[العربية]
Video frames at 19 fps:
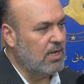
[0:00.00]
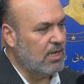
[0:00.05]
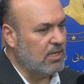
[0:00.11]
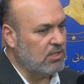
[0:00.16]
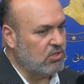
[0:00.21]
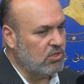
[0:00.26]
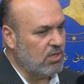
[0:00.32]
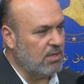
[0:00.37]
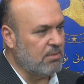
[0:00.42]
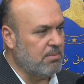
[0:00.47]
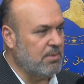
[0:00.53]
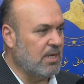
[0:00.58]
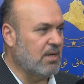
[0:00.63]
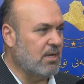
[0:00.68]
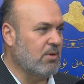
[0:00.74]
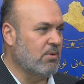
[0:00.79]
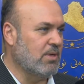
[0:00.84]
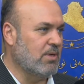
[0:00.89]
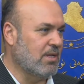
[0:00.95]
الجانبين
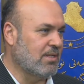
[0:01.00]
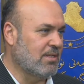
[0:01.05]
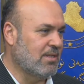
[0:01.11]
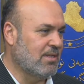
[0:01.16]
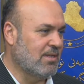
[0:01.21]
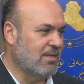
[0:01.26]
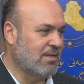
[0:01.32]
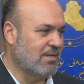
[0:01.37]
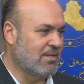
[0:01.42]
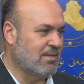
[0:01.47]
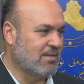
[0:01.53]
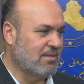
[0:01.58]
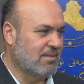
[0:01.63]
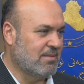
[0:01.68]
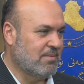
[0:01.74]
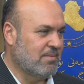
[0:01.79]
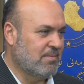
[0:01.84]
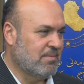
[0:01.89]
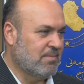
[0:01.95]
قوية من خلال
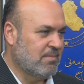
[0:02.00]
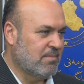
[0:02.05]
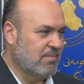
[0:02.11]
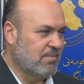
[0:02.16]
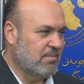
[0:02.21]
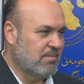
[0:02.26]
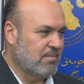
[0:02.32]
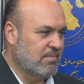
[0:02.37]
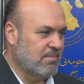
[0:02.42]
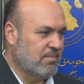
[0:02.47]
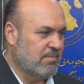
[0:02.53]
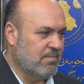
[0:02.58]
يعني آه،